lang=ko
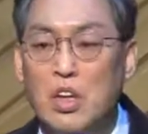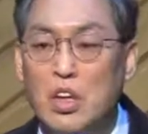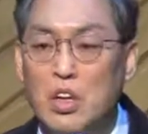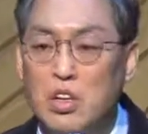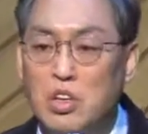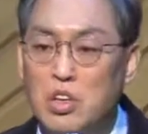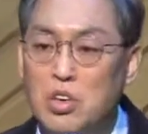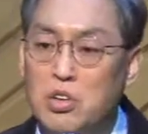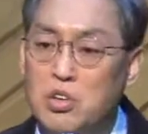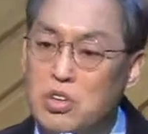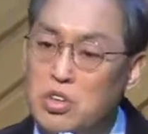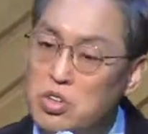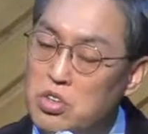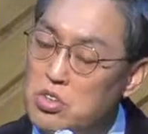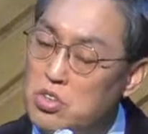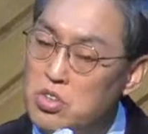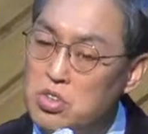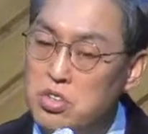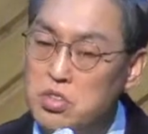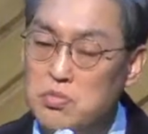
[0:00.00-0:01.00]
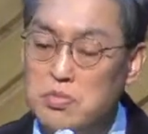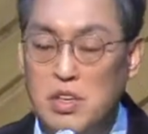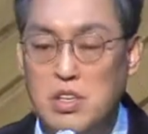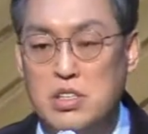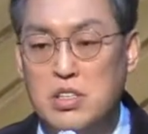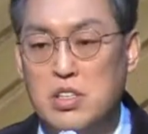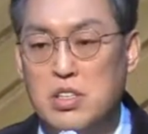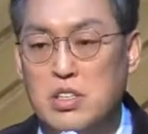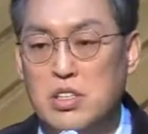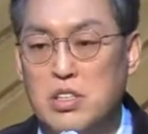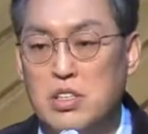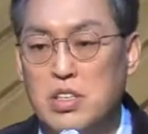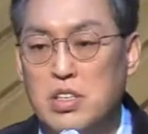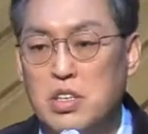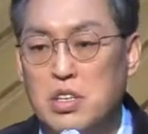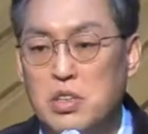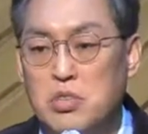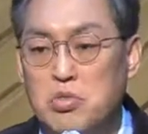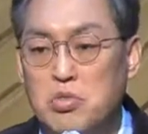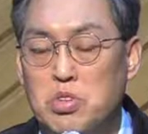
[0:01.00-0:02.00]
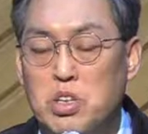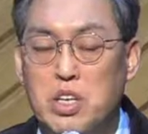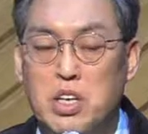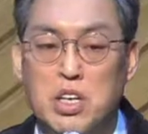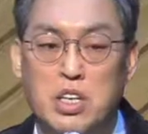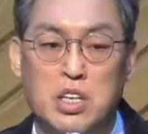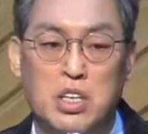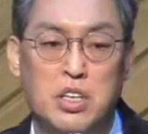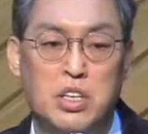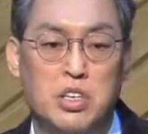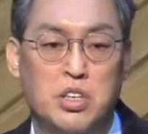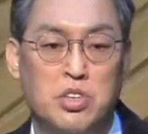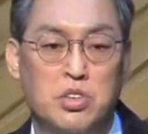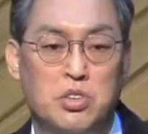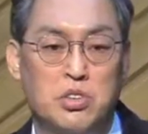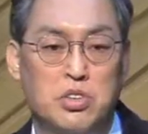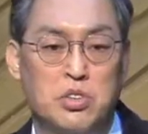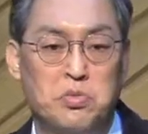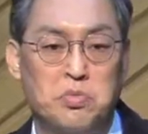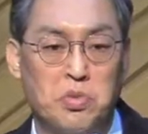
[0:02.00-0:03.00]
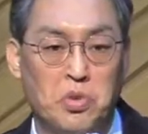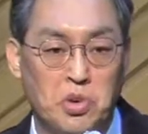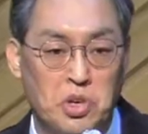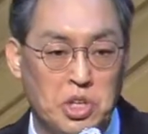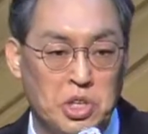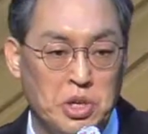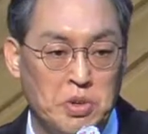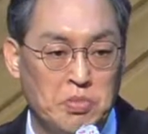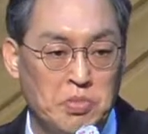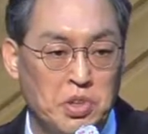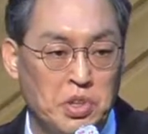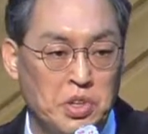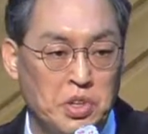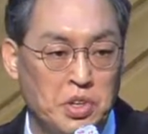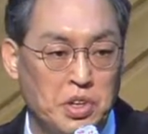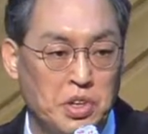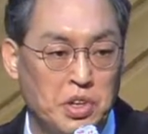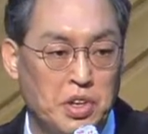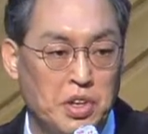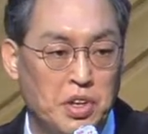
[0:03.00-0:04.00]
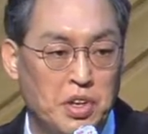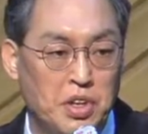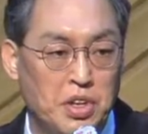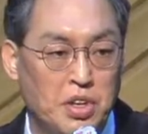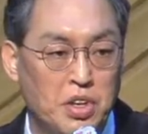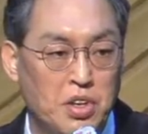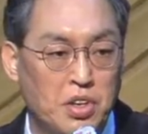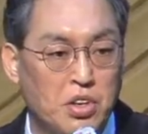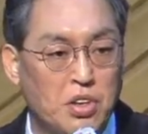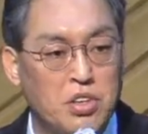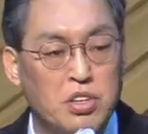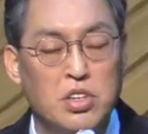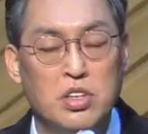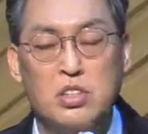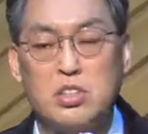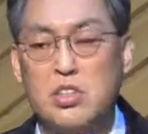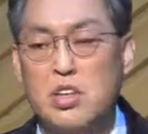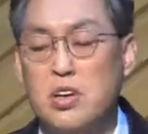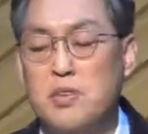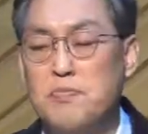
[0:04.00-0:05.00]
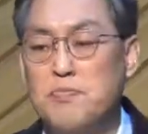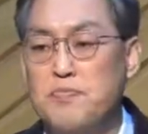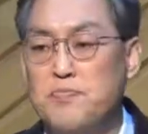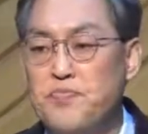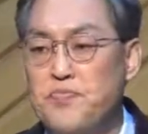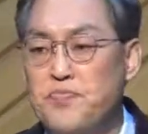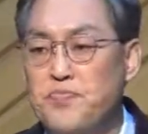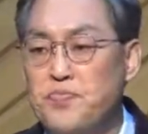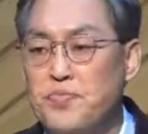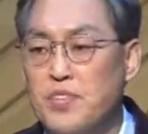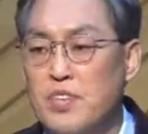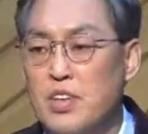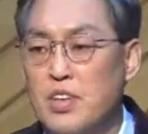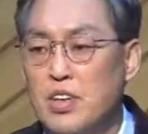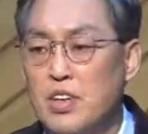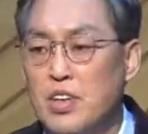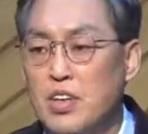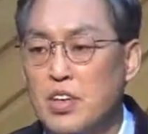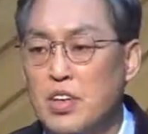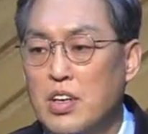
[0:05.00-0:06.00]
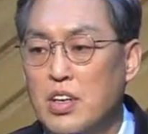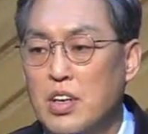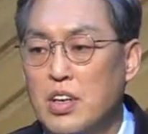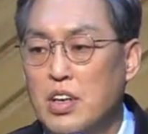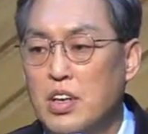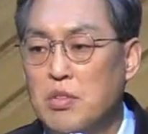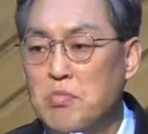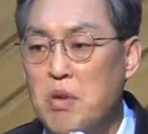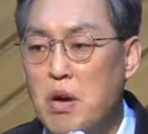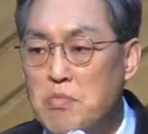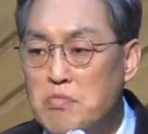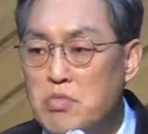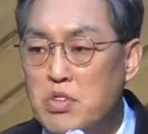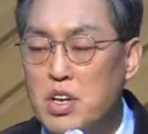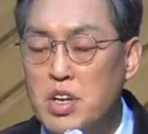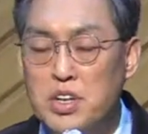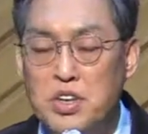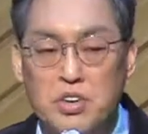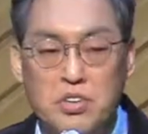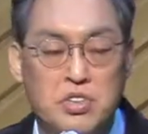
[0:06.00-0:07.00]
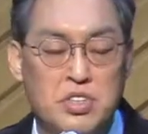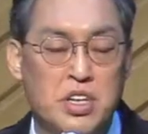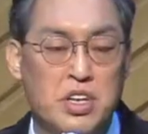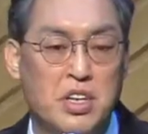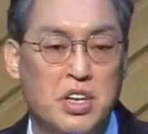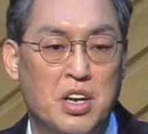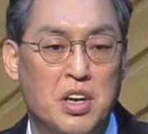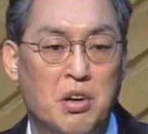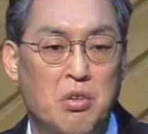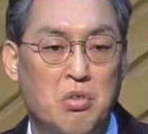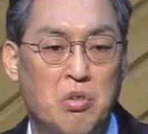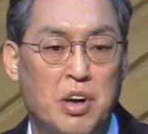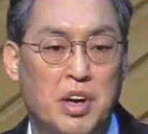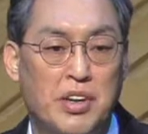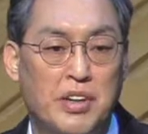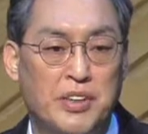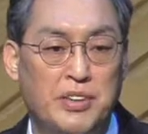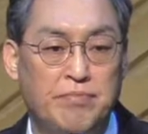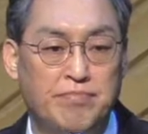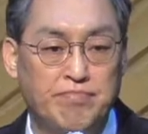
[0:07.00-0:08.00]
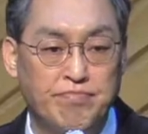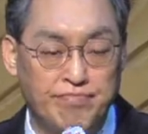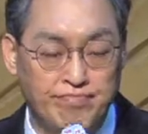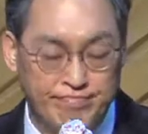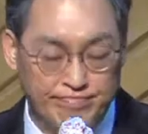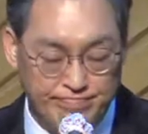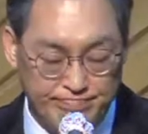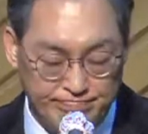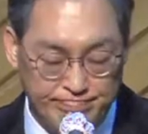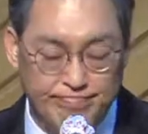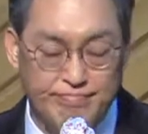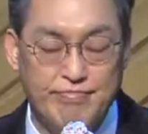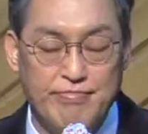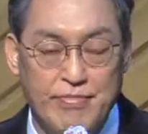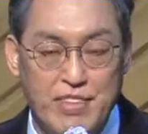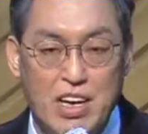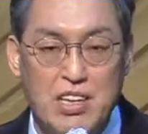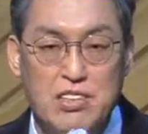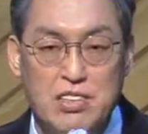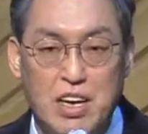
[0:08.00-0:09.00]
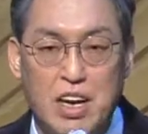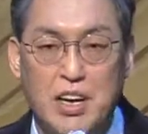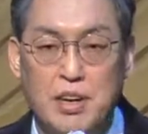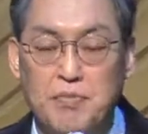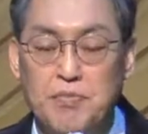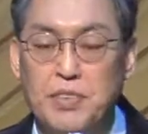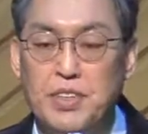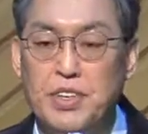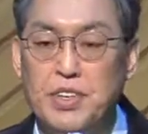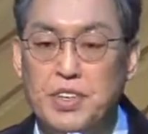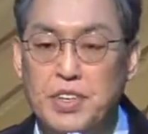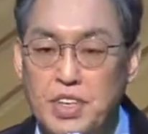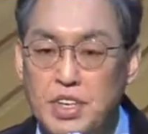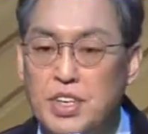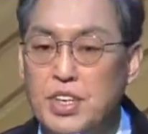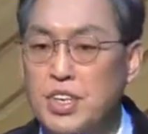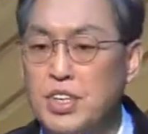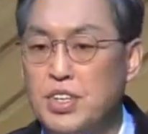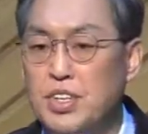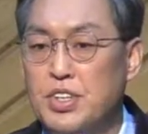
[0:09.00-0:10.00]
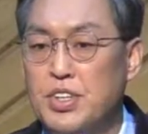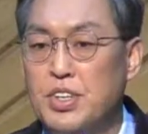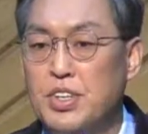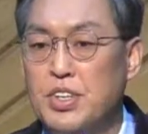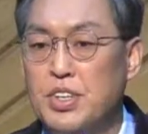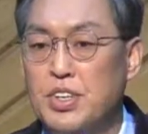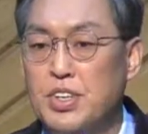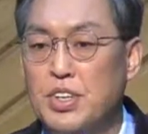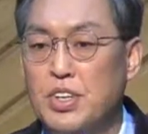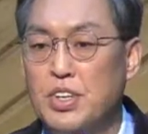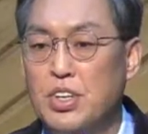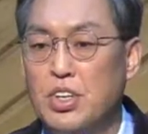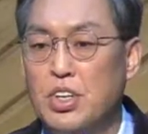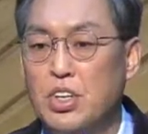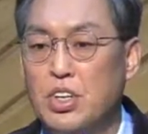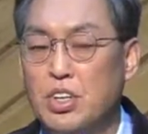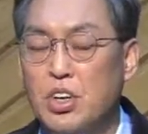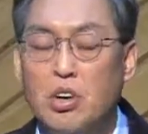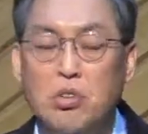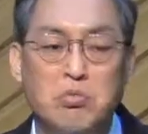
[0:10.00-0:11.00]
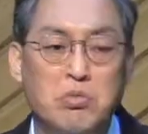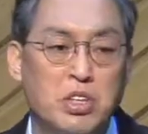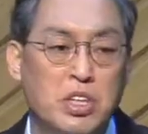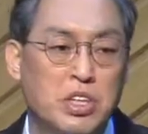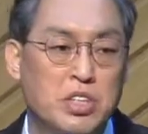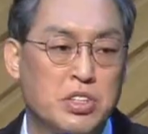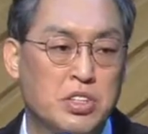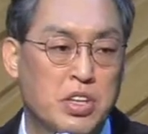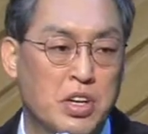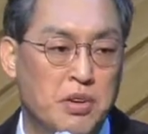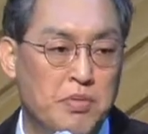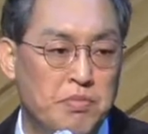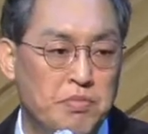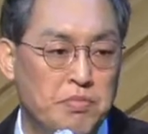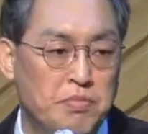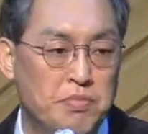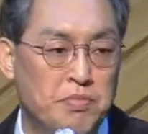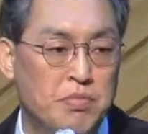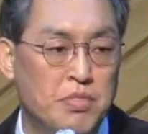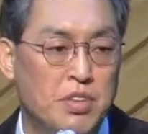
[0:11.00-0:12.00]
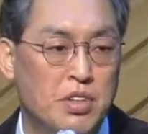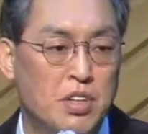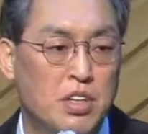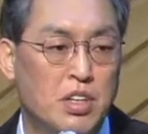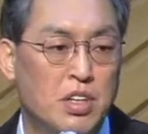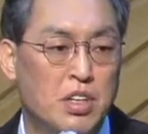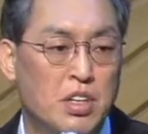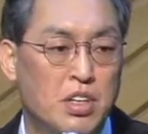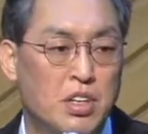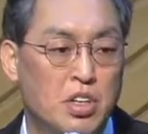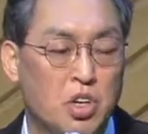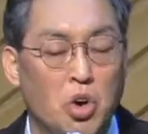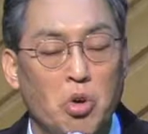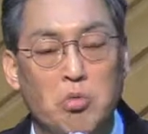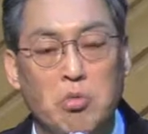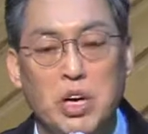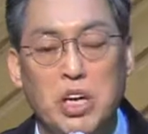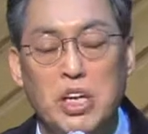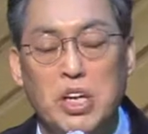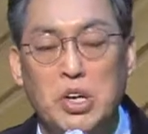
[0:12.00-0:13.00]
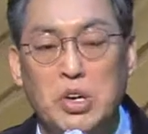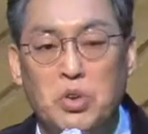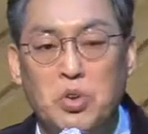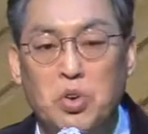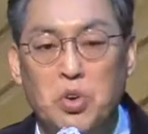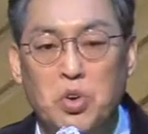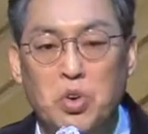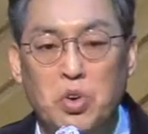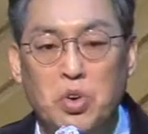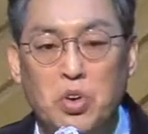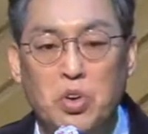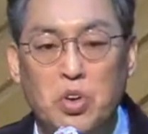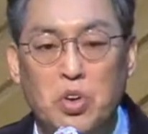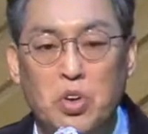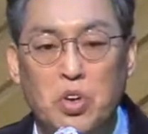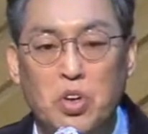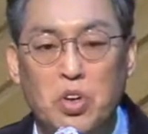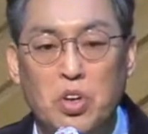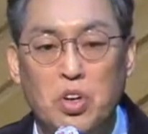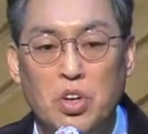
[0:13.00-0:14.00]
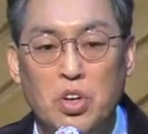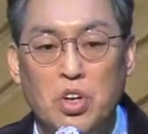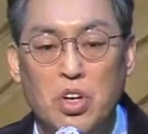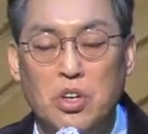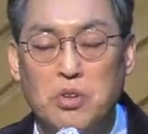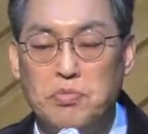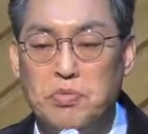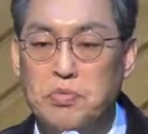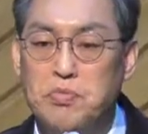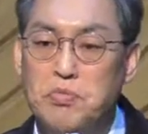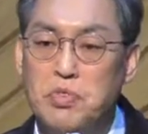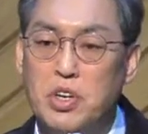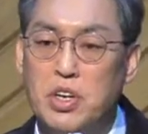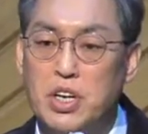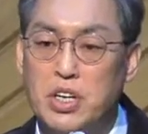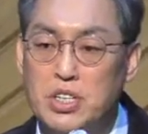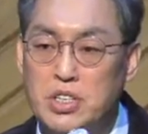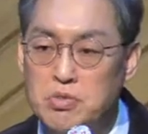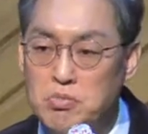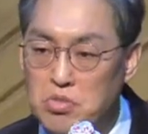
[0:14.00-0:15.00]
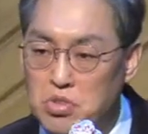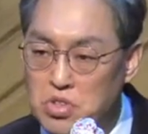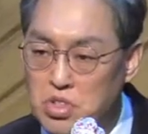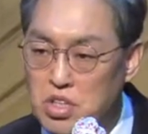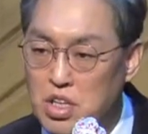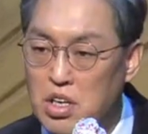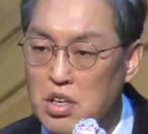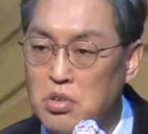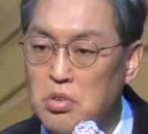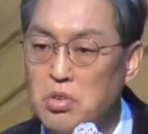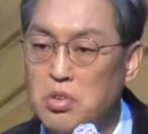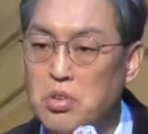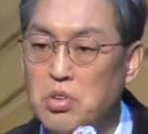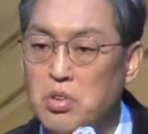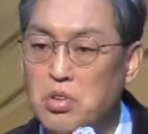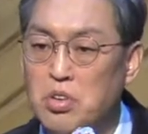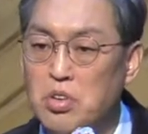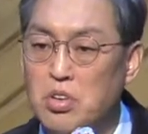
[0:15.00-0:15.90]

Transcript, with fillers: 이런 뉴스 메시지들이 우리에게 있는 것을 보게 됩니다. 근데 참 만물의 영장이라고 하는 사람들은, 인간들은 너무나 참 교만하고 분별하지 못하고